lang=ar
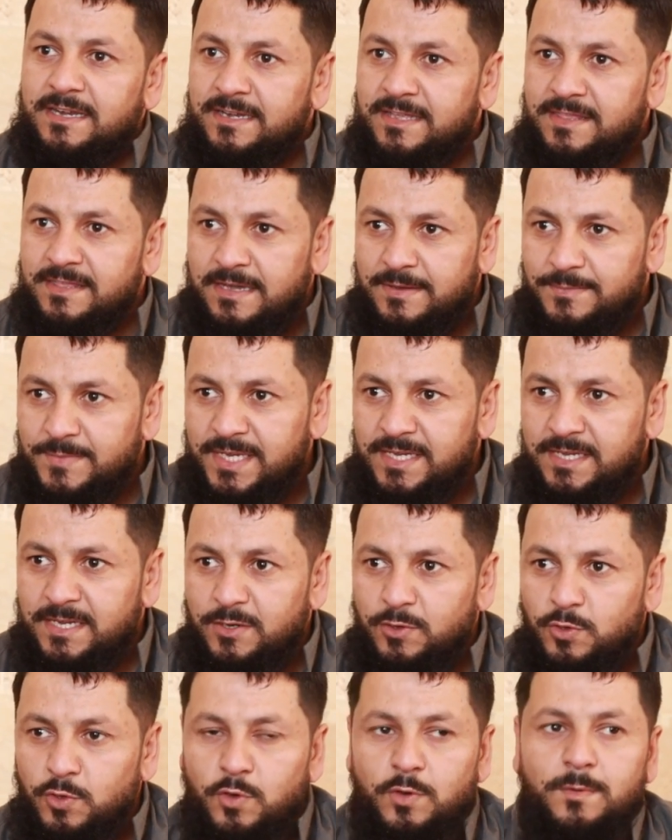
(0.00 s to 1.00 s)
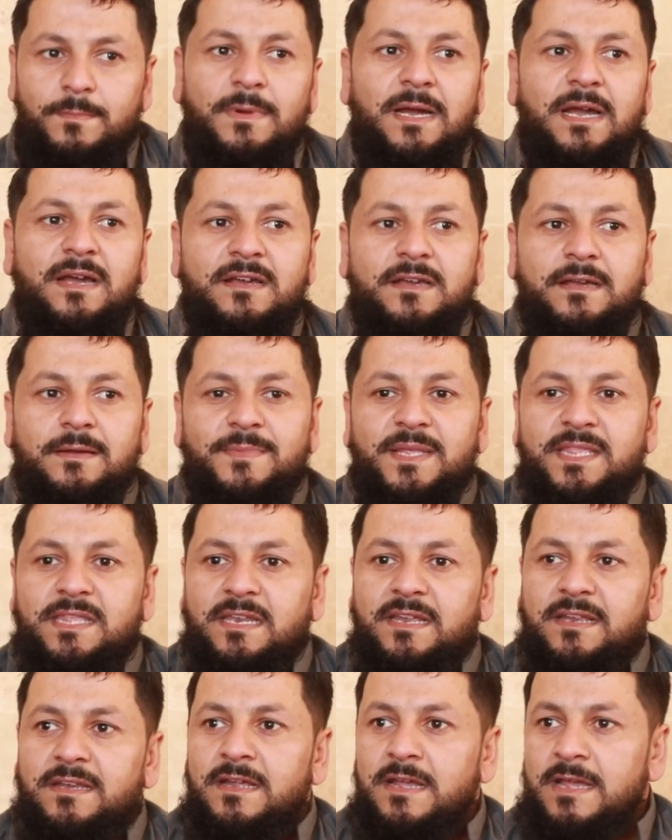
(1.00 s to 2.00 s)
نظامية اليوم حقه
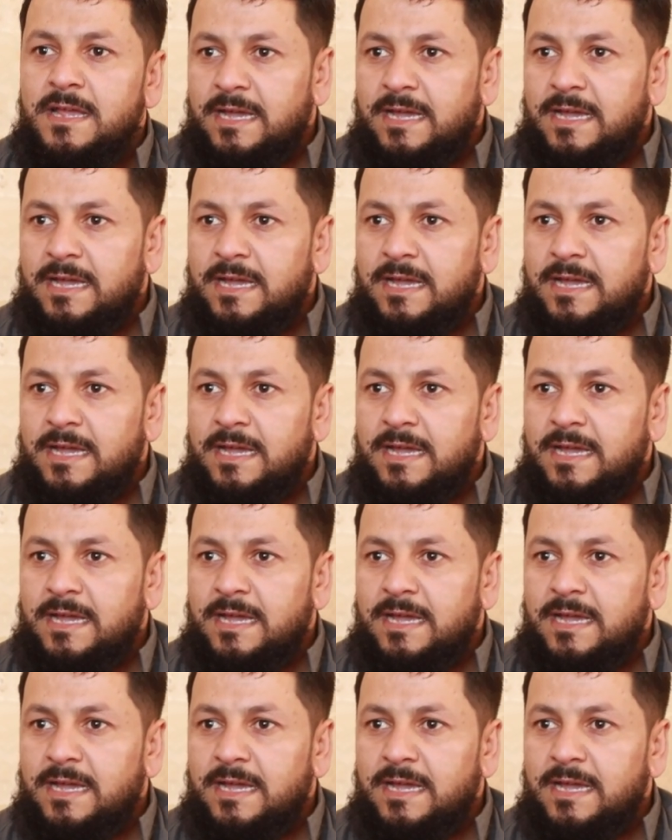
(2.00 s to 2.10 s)
مثلا